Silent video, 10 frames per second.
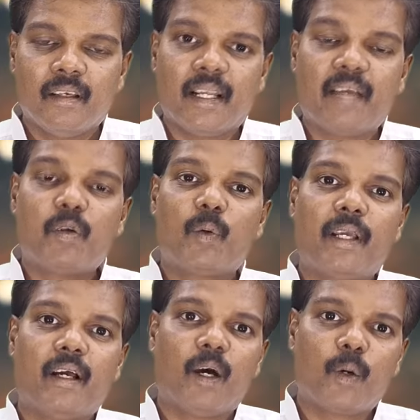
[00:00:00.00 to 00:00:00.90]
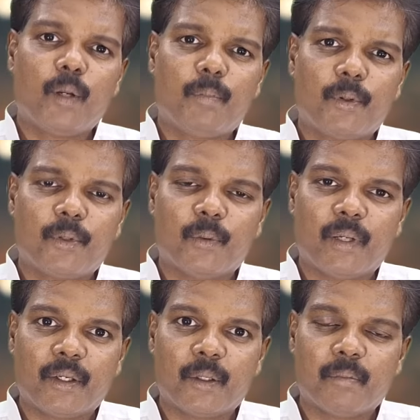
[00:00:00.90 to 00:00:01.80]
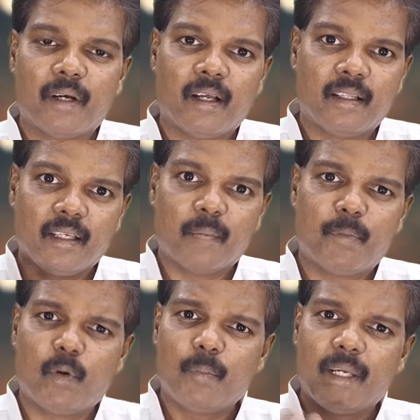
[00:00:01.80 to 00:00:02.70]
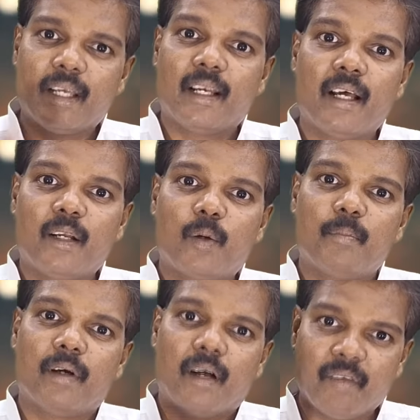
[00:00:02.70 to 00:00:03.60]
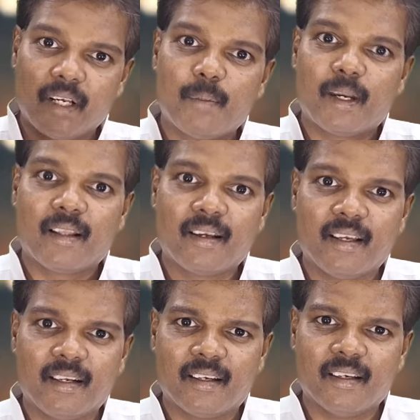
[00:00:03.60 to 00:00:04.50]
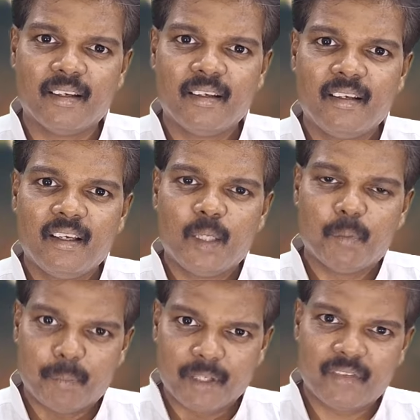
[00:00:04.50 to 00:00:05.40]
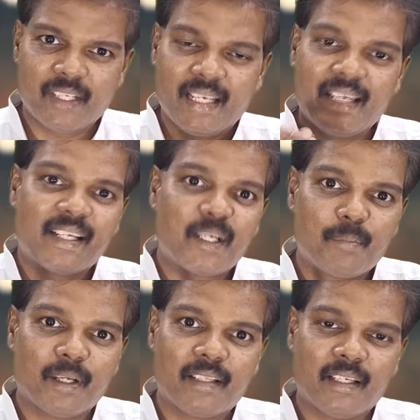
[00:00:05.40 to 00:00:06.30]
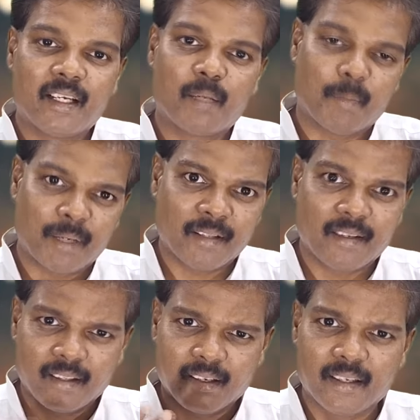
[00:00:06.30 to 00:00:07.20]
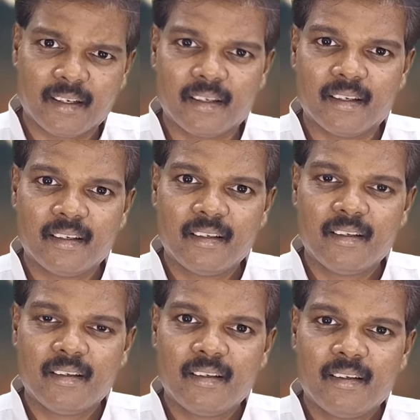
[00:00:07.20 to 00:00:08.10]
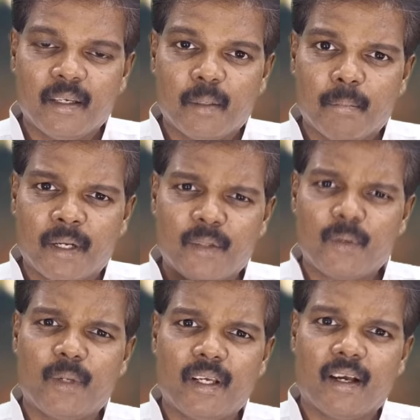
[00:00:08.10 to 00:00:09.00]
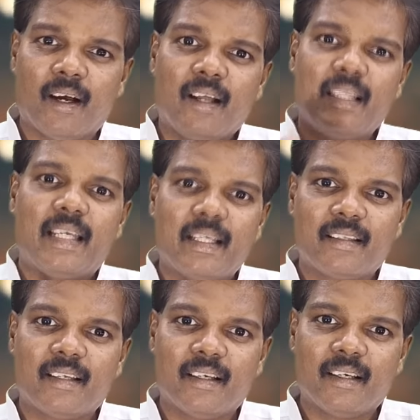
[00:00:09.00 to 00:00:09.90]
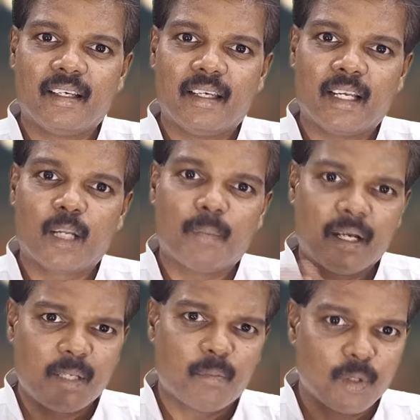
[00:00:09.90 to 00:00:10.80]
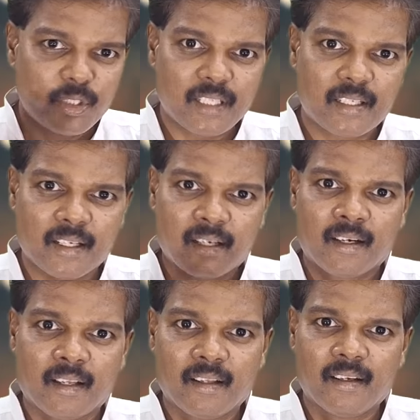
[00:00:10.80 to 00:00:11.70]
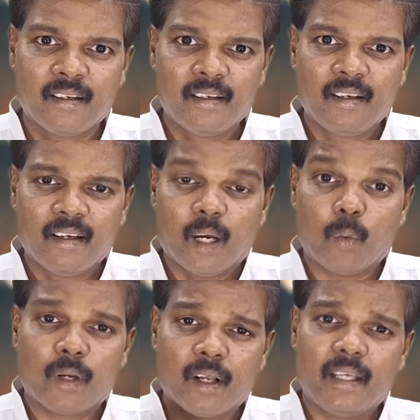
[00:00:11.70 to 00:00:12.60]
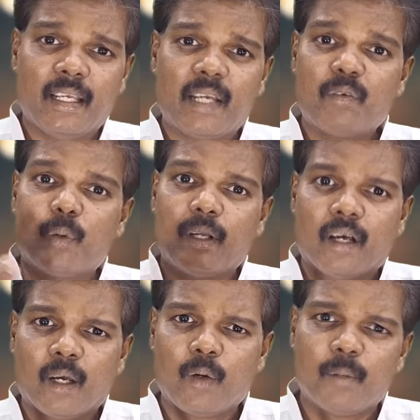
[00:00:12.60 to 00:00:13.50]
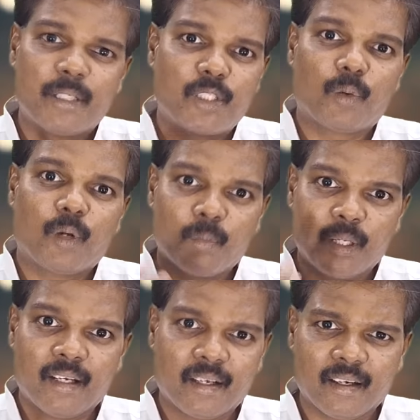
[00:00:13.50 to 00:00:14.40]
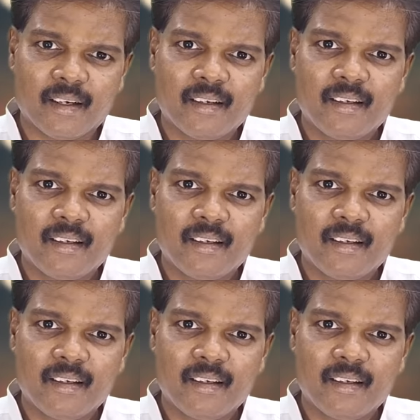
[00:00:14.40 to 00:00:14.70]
இறைவனுடைய அருளை பொறுத்த வரைக்கும் அது எப்பவுமே எல்லாருக்கும் அவைலபிளா தாங்க இருக்கு இப்போ பிரச்சனை எங்க இருக்குன்னு பாத்தீங்கன்னா நம்ம மனதுல தாங்க இருக்கு மனதனுடைய ஆதிக்கத்துல எல்லாரும் மாட்டி முழிச்சுக்கிட்டு இருக்கிறனால தான் அவங்களால இறைவனுடைய அருளை பெற்றுக்கொள்ள முடியலங்க